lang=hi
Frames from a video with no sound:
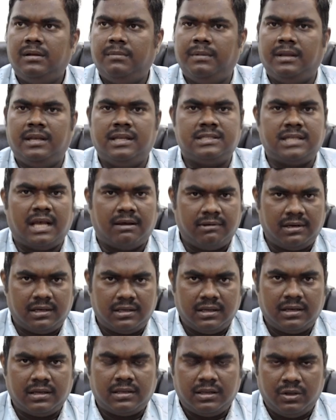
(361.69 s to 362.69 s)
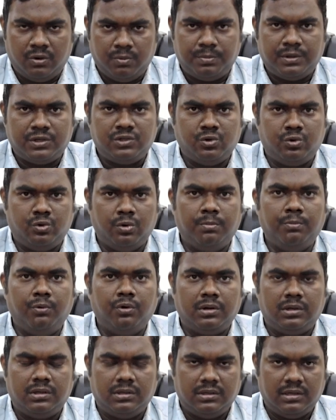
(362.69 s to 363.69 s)
मैंने सावरकर के ऊपर जो दो
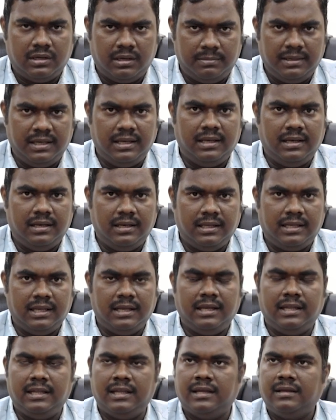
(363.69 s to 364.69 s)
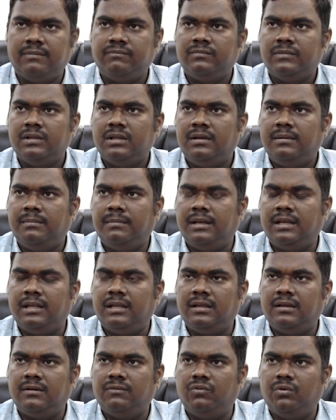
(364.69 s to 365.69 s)
बुक अभी लिखी गई हैं मैंने
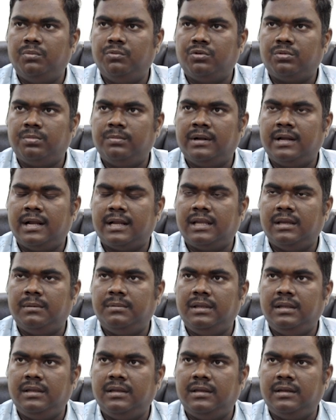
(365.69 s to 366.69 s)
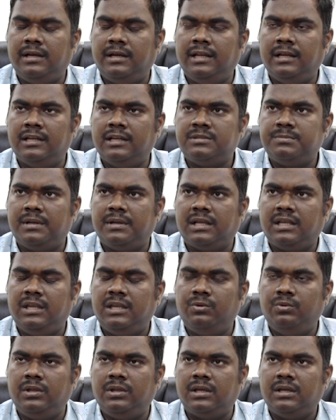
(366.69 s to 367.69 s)
वो बुक मंगा के अभी रीडिंग लिस्ट में
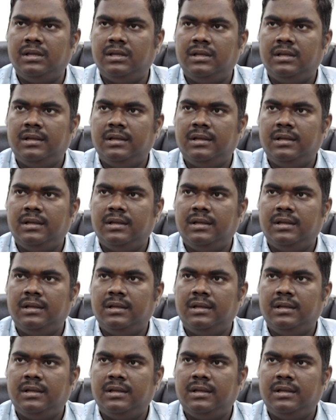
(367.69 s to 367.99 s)
रखी हुई हैं